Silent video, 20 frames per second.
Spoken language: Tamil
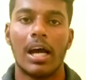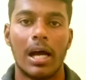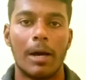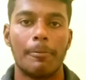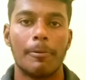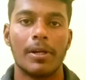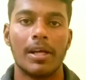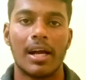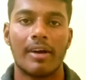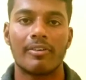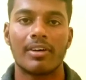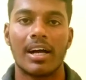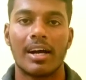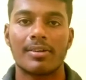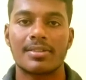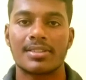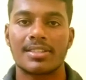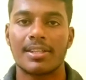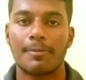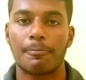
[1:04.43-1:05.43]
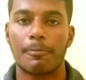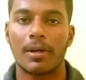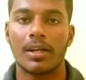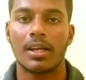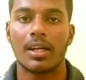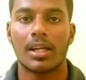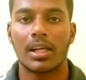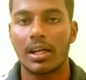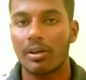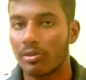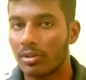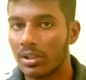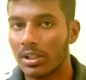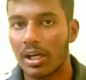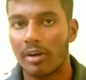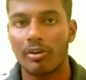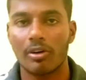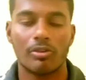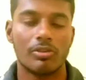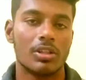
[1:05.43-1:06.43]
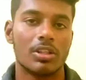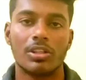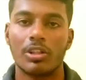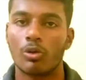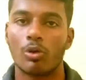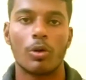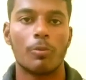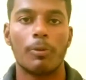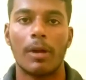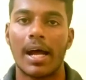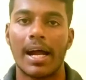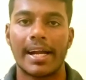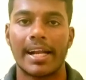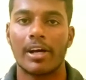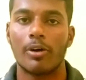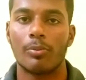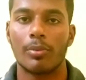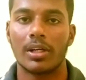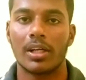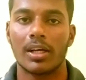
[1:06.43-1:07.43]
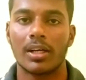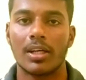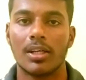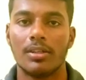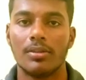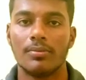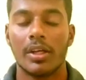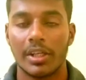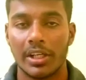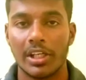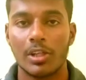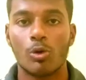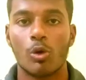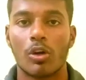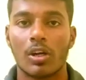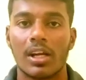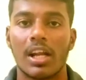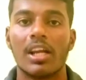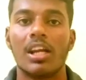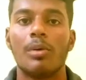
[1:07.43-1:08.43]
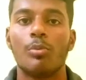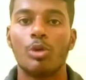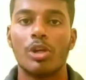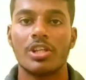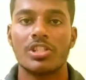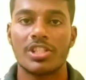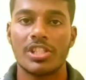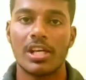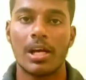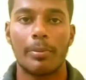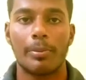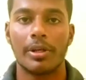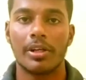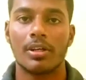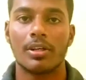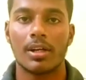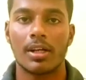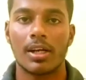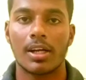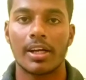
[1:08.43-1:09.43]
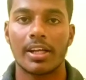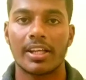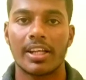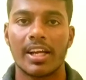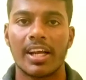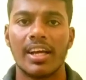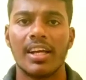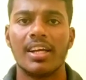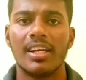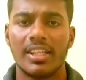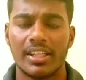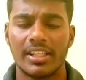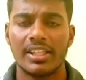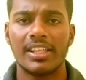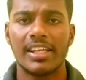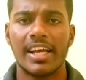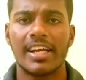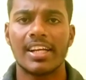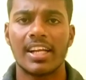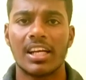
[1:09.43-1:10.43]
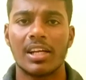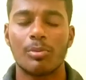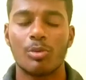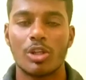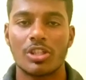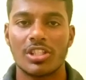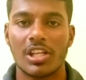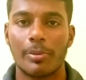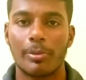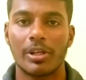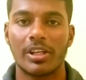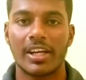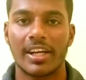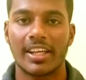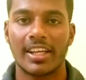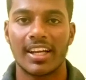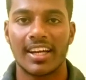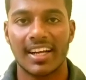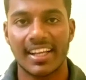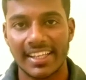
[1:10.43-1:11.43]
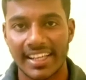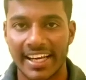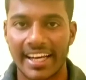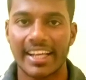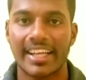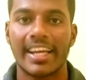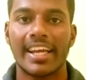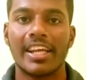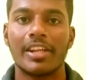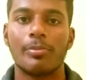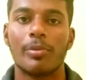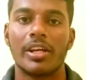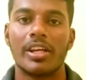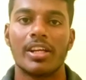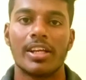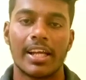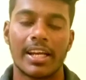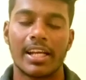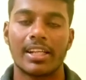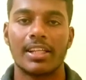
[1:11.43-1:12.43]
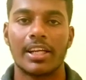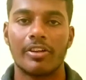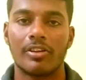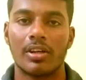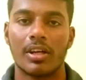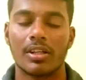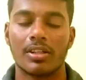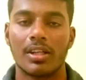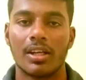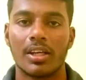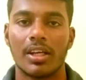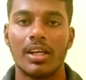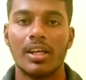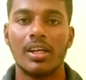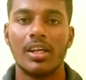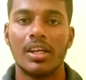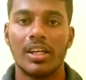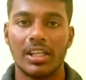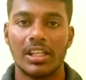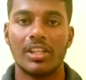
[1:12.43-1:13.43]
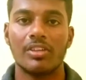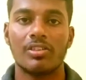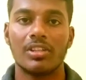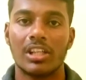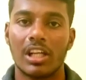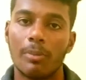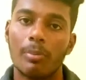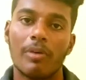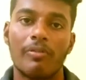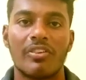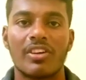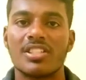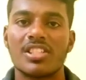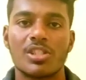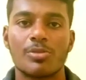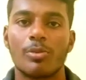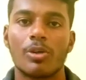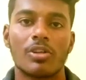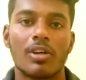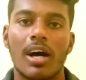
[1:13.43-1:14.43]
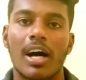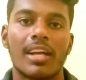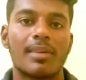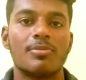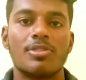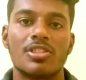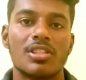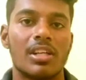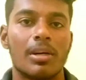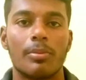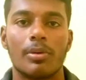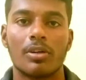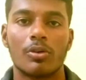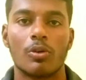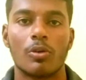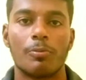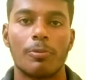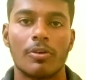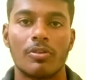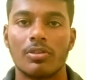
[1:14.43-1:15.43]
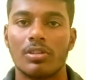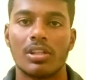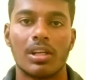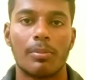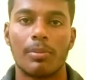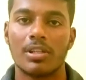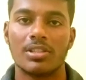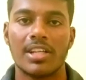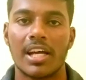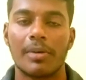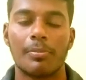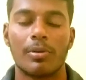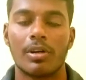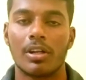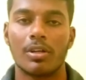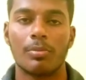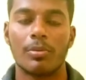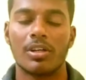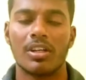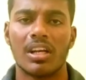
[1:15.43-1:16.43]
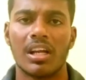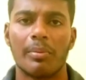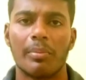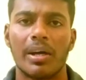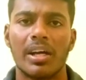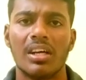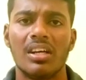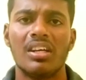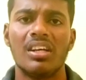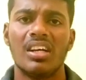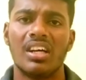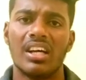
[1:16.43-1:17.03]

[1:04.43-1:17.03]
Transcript: அப்படி அவங்க அக்செப்ட் பண்ணலன்னா வந்து அவங்க வந்து இந்த குரூப்பில் ஆட் ஆக மாட்டாங்க இது ஒரு நல்ல முயற்சி அப்படின்னு நான் நினைக்கிறேன் இது ஏன் நல்ல முயற்சி அப்படின்னு நினைக்கிறேன்னா எனக்கே இது மாதிரி நிறைய தடவை நடந்திருக்கு இது வந்து நம்ம ஃப்ரெண்ட்ஸ் மட்டும் ஆரம்பிச்சு நம்ம குரூப்பை வந்து நம்மளை ஜாயின் பண்ணுறது மட்டும் இல்லாமல்